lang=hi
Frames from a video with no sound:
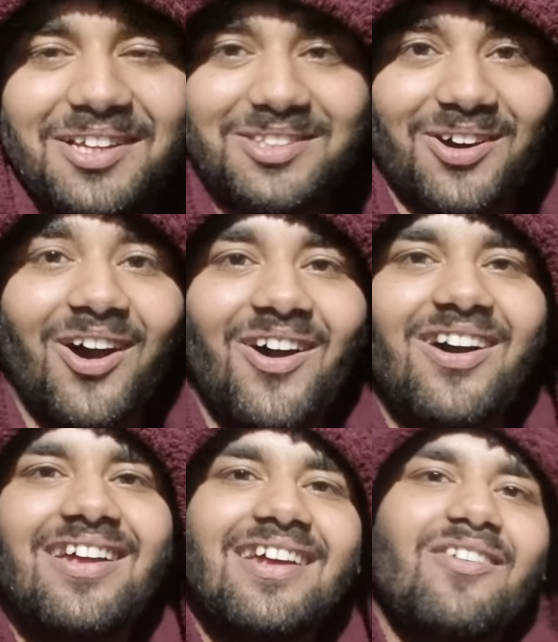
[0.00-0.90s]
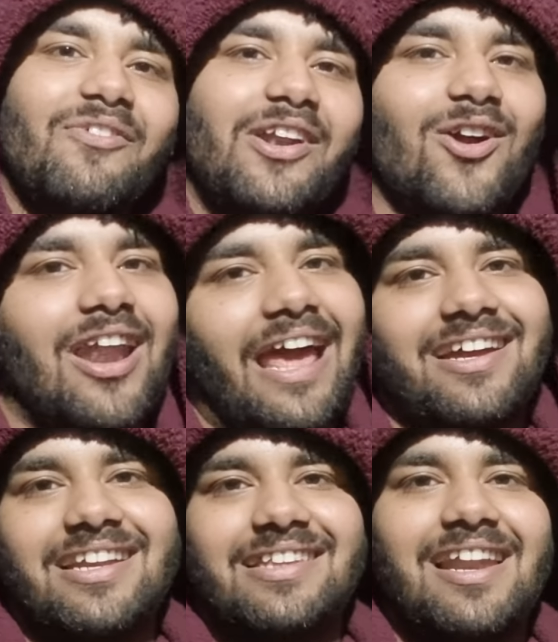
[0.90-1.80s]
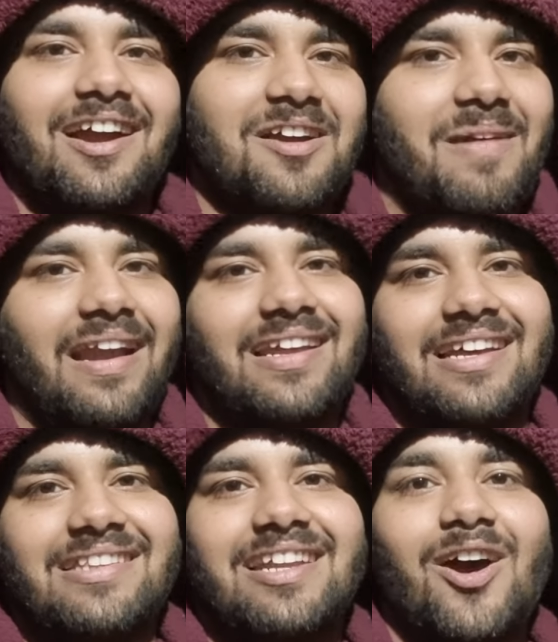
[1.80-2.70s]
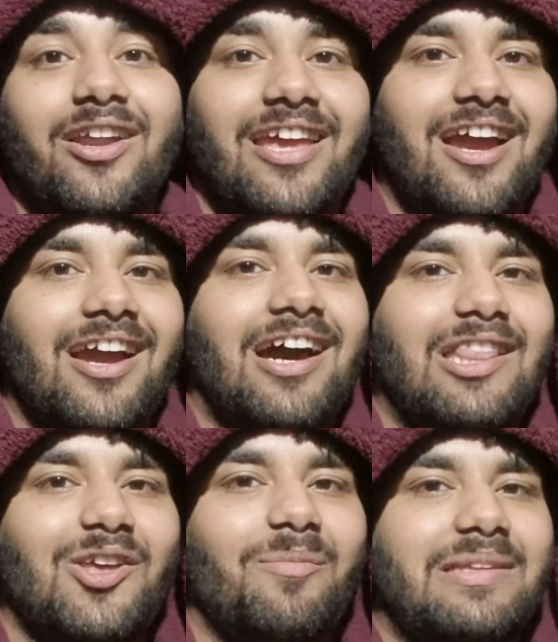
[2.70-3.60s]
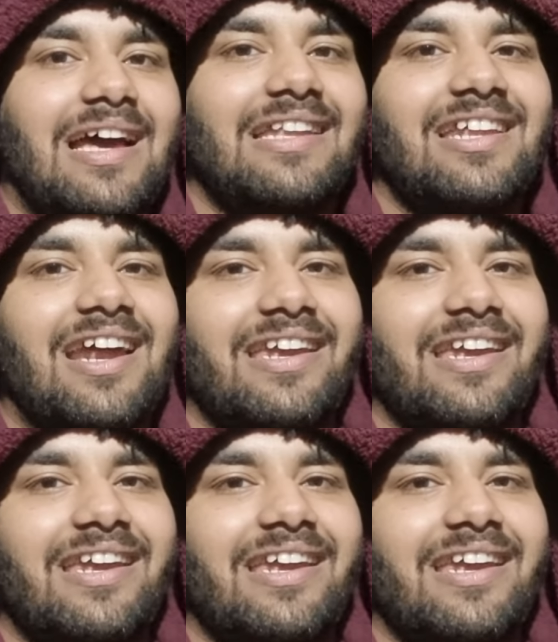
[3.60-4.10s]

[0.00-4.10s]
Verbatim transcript: तो वीडियो को लाइक कर देना कमेंट कर देना और क्या क्या खाते हो बता देना